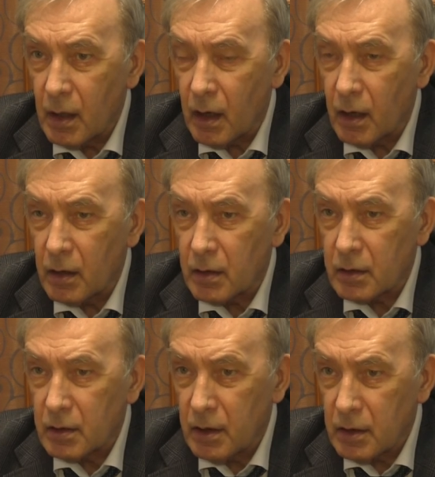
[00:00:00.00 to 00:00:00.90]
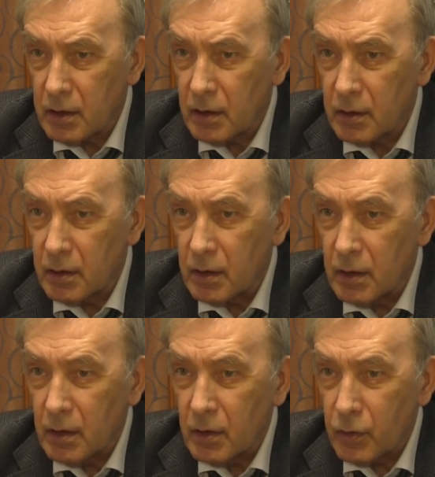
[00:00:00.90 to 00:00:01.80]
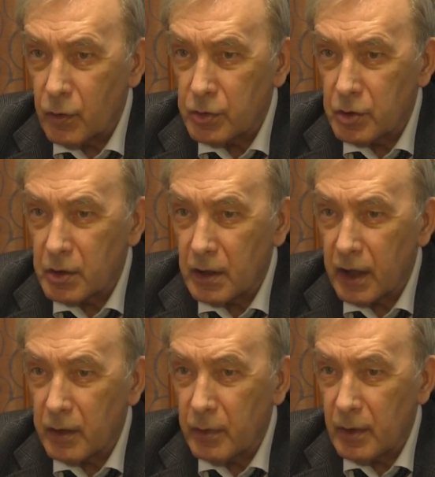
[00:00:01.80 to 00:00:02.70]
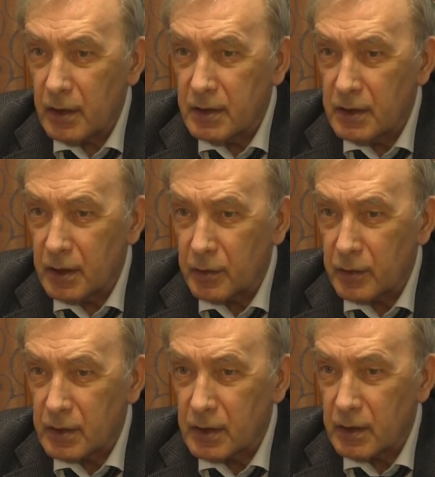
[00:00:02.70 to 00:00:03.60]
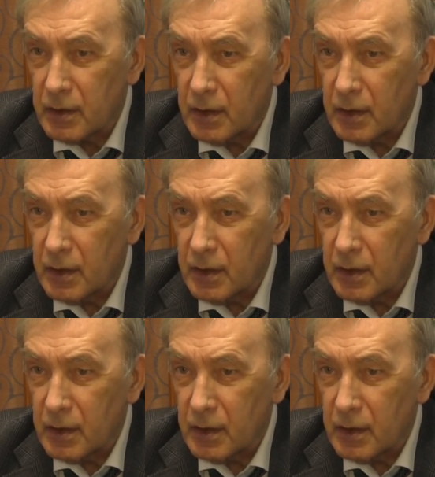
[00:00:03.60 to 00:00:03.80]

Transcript: А Клинтон хочет реабилитироваться –